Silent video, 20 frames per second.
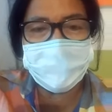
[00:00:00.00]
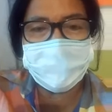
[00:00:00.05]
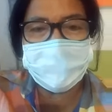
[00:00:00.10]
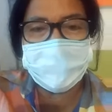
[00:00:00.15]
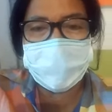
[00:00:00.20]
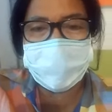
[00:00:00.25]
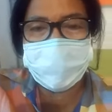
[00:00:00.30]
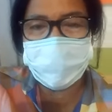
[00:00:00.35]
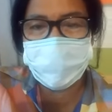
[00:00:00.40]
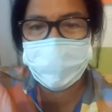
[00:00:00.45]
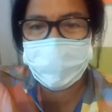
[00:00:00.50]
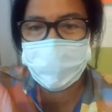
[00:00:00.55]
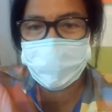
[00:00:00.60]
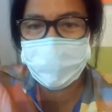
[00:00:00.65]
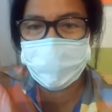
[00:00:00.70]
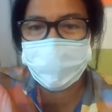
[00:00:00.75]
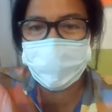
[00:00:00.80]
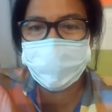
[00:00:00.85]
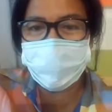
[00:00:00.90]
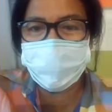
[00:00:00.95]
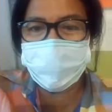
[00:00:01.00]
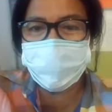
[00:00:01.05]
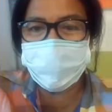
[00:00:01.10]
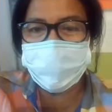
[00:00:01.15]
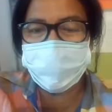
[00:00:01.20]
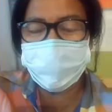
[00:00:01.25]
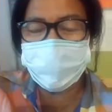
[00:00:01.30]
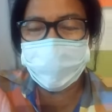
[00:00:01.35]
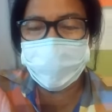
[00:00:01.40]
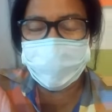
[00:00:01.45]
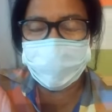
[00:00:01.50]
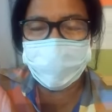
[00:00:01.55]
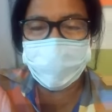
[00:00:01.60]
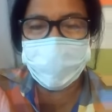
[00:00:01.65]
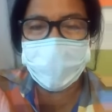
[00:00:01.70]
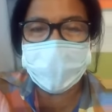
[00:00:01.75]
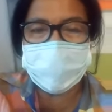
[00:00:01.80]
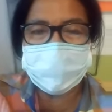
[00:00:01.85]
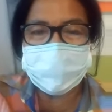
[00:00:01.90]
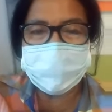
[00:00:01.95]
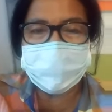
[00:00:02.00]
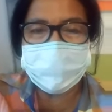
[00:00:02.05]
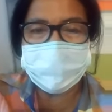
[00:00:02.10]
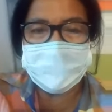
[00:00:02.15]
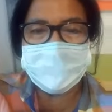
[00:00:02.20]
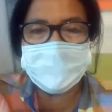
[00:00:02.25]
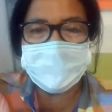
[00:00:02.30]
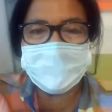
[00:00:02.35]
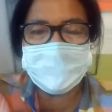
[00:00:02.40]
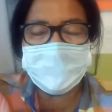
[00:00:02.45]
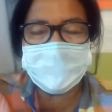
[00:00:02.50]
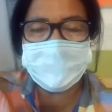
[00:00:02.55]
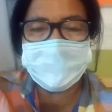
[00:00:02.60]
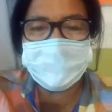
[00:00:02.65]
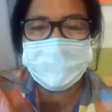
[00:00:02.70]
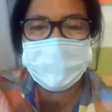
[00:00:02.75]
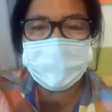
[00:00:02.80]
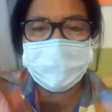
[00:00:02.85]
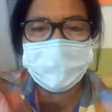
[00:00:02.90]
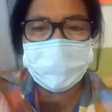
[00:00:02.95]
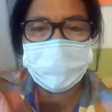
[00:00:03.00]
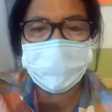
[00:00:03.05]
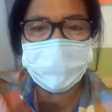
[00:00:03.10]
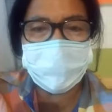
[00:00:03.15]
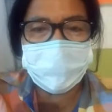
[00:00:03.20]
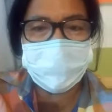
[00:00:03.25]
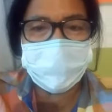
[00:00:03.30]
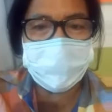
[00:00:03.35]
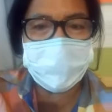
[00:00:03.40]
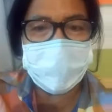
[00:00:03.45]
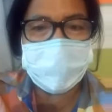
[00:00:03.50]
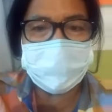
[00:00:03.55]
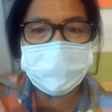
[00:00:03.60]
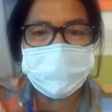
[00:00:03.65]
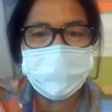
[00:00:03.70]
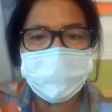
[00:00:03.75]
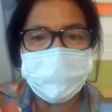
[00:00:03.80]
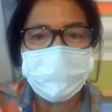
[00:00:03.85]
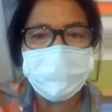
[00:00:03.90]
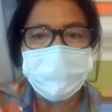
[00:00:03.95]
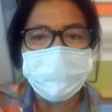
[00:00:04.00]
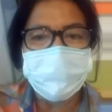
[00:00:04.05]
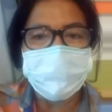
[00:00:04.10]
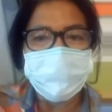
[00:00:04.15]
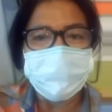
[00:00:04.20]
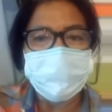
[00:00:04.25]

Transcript: masuk isolasi. Dan masuk isolasi itu